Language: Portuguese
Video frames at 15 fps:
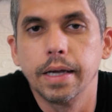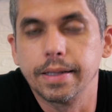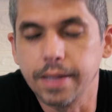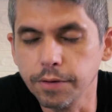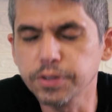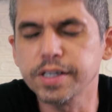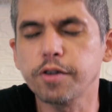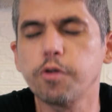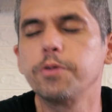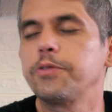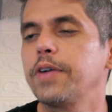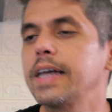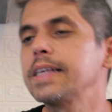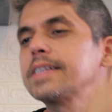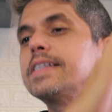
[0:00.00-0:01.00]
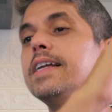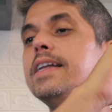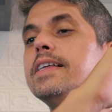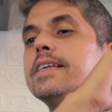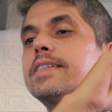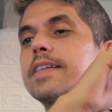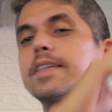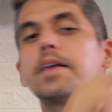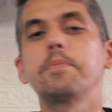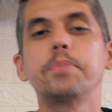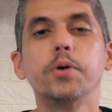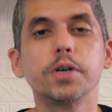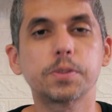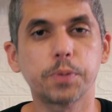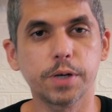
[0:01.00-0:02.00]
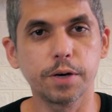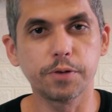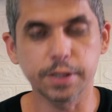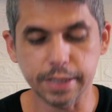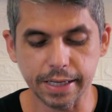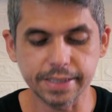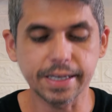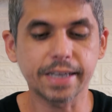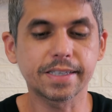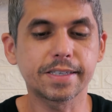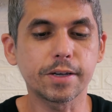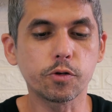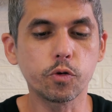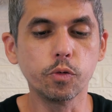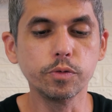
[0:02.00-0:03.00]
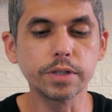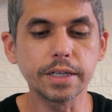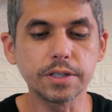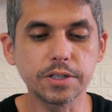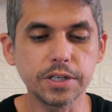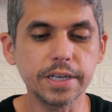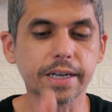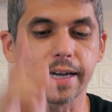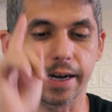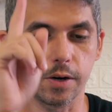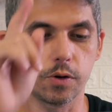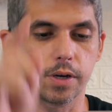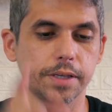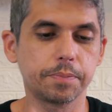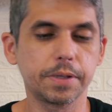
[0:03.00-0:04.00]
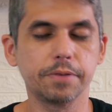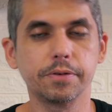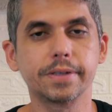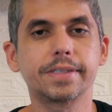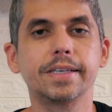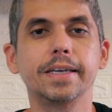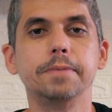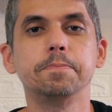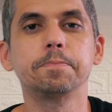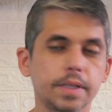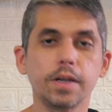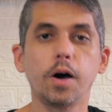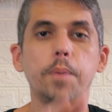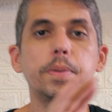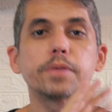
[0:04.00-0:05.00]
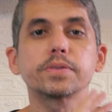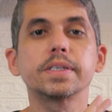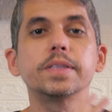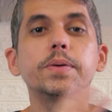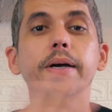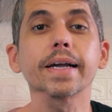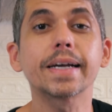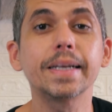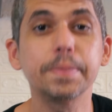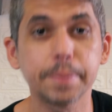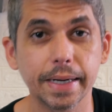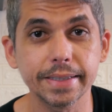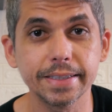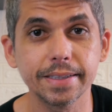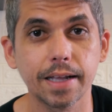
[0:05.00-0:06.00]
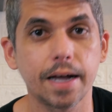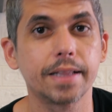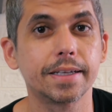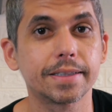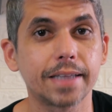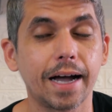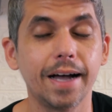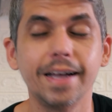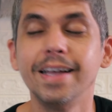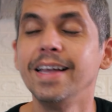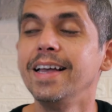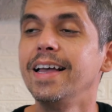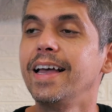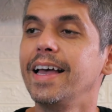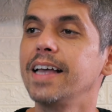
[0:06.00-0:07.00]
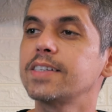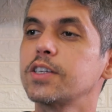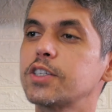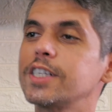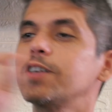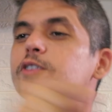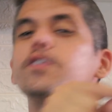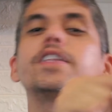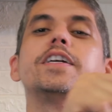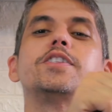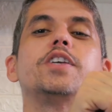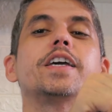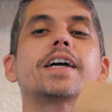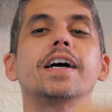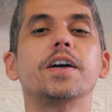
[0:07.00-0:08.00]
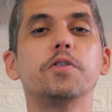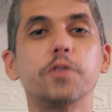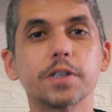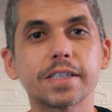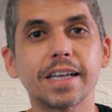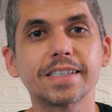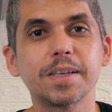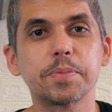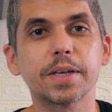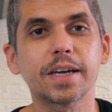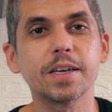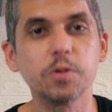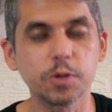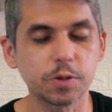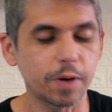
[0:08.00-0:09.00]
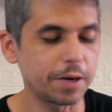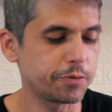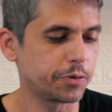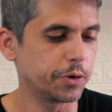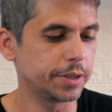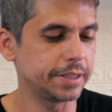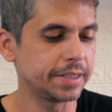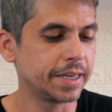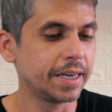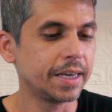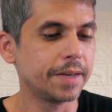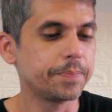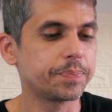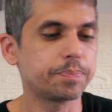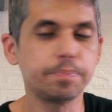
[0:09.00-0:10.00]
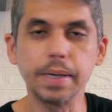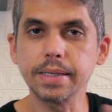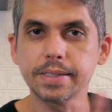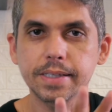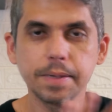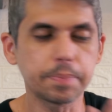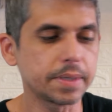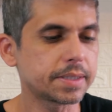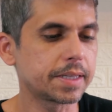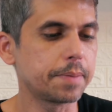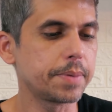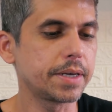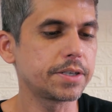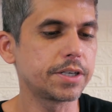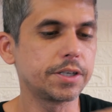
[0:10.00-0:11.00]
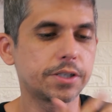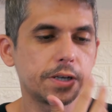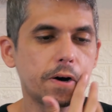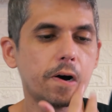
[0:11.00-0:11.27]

Então você confere essa lista depois, porque eu vou trazer a segunda dica agora para você. E ó, para você não reclamar de nada, tá? Essa segunda dica eu vou trazer para quem usa o iPhone. Bem simples também, gente.